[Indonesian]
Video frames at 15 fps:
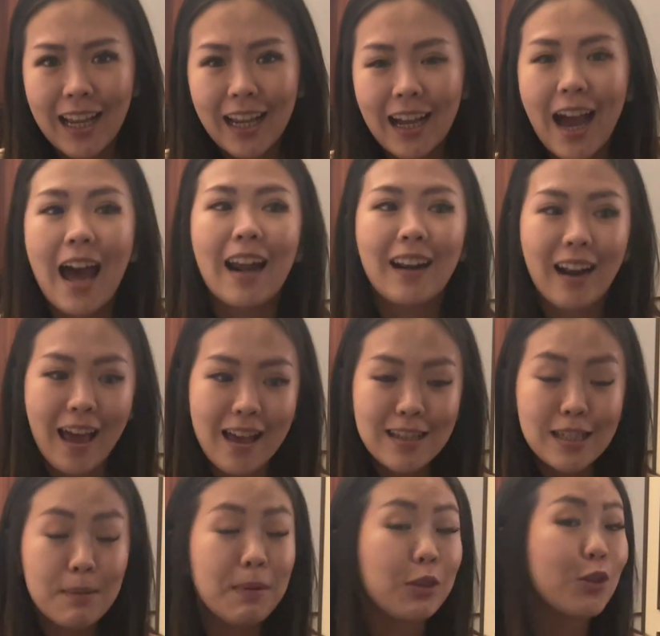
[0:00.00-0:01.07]
karena
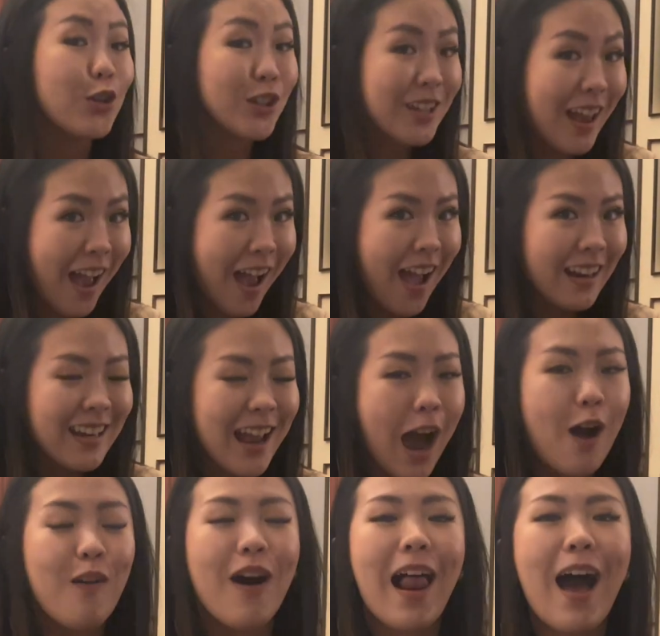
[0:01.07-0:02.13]
sebetulnya di
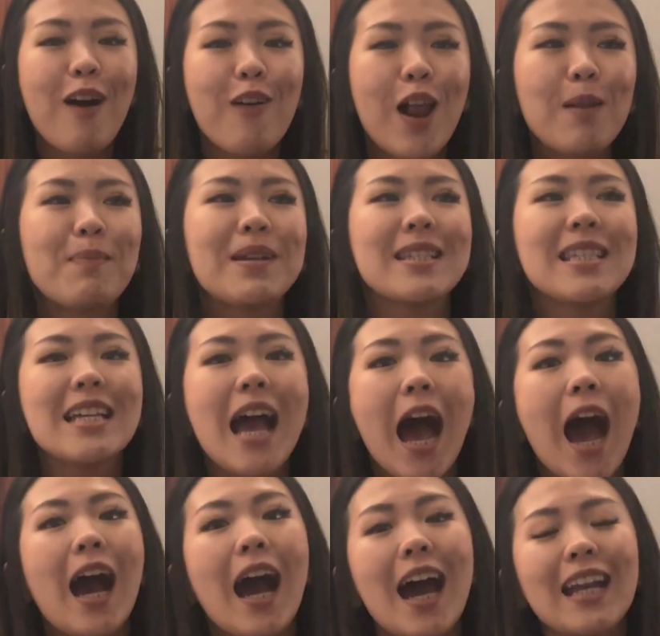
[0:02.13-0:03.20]
awal-awal pasti
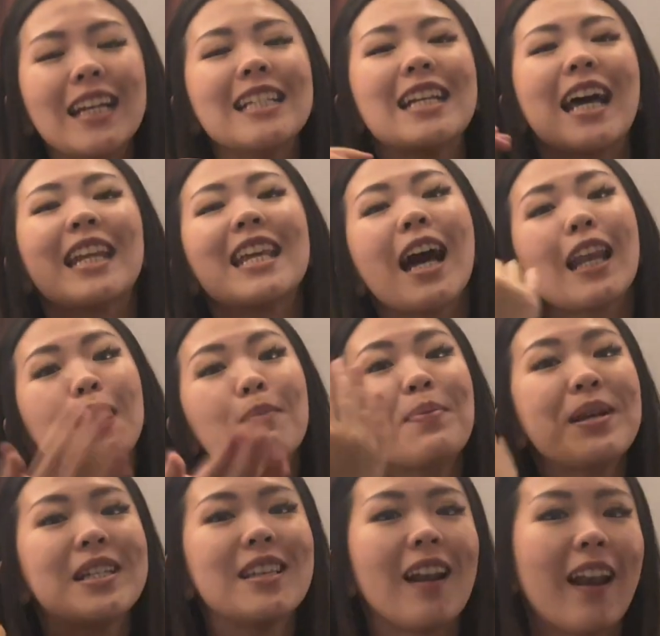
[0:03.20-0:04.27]
akan dicari yang
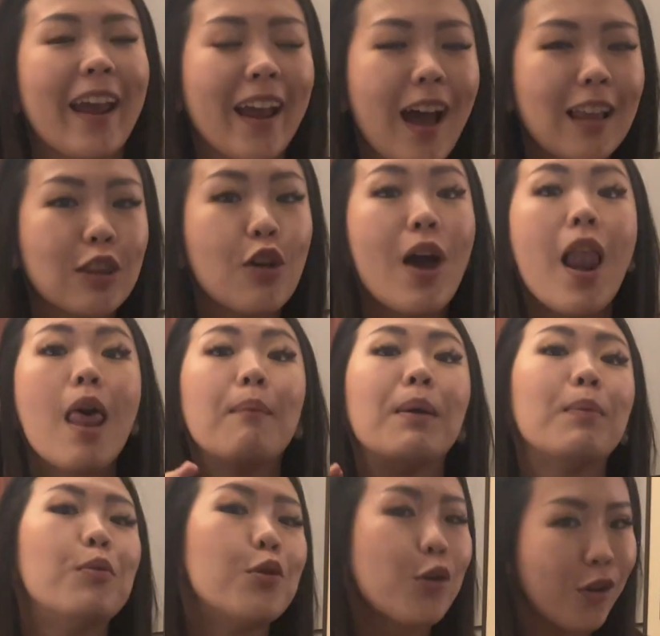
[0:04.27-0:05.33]
lebih jelek atau yang
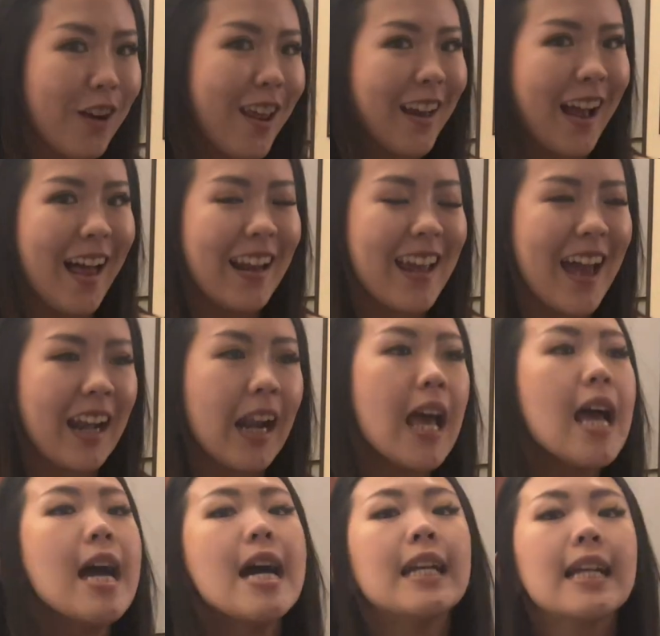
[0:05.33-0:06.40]
lebih buruk dari kalian.
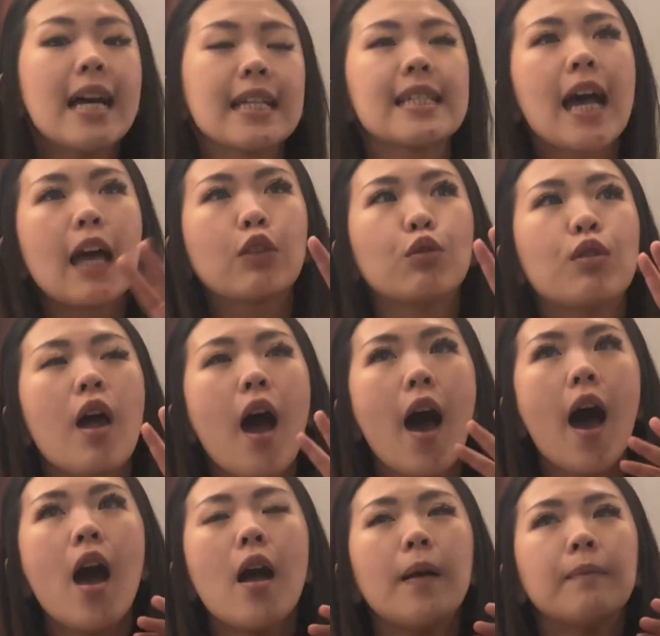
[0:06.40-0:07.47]
Nah, saat
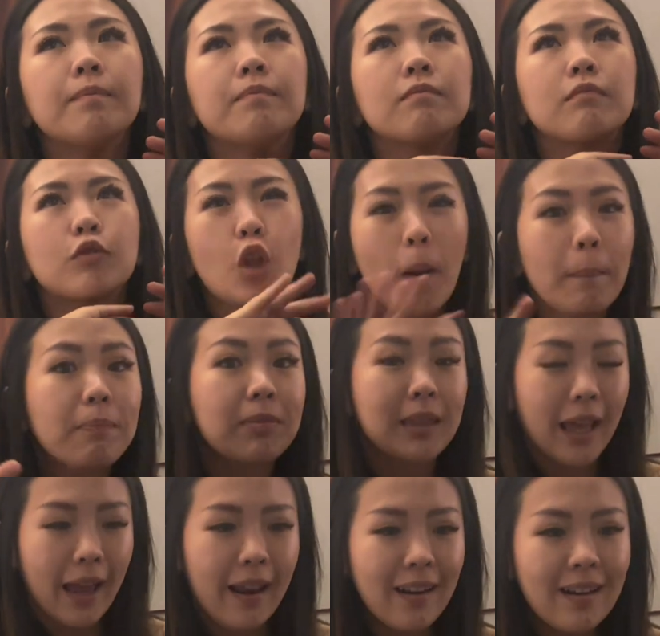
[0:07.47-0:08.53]
udah top
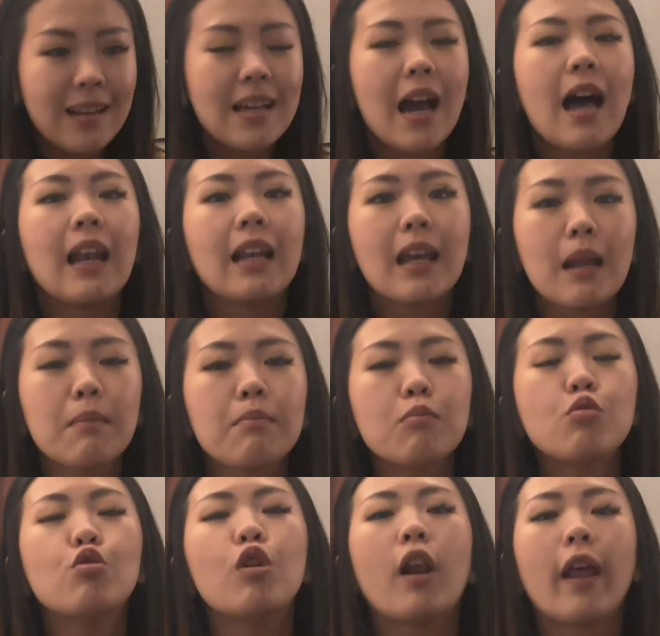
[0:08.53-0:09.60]
10, kalian
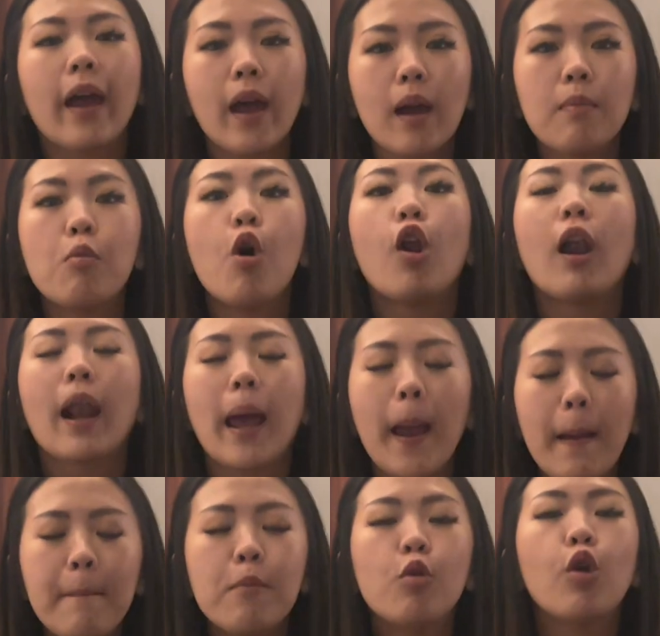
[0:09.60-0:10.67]
boleh
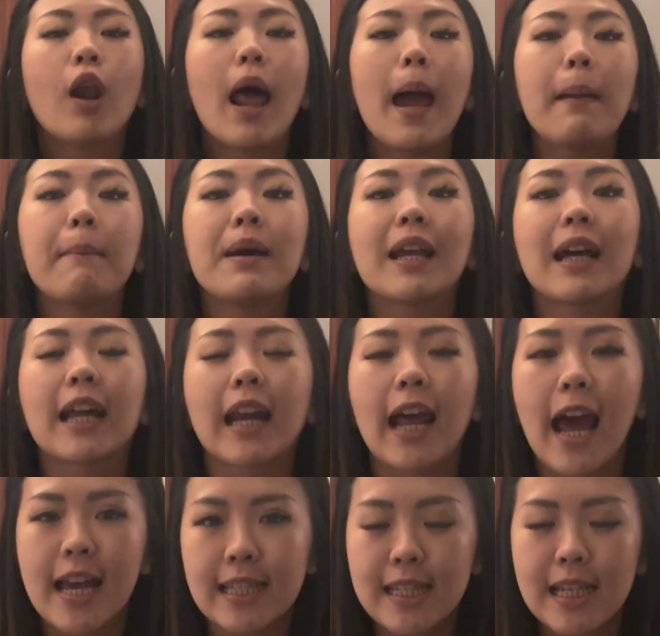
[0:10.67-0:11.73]
boleh mulai
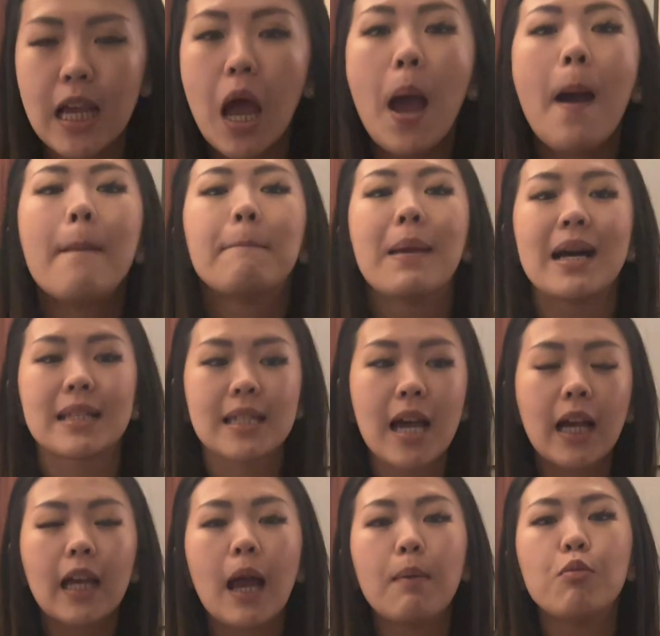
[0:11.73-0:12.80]
berkreasi,
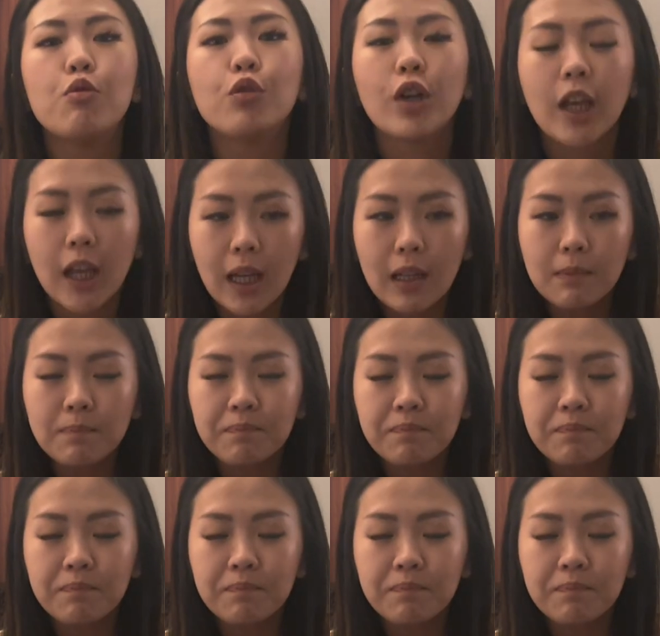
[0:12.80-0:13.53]
masak yang mungkin